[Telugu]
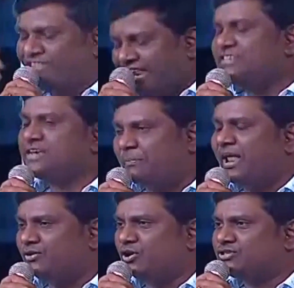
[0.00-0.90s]
ఫీలింగ్
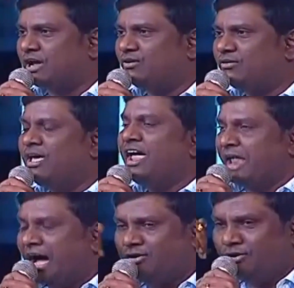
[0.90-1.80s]
చెప్పడానికి వచ్చాను
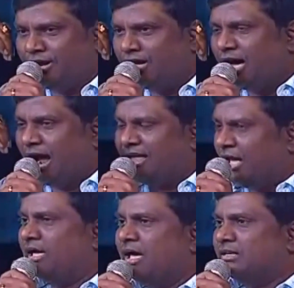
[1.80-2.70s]
నాకు అంటే
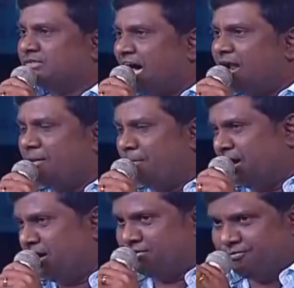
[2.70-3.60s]
సార్
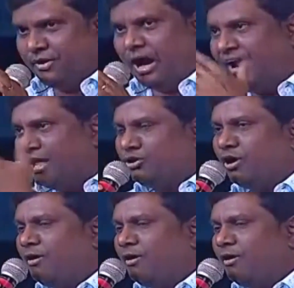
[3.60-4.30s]
అన్నతో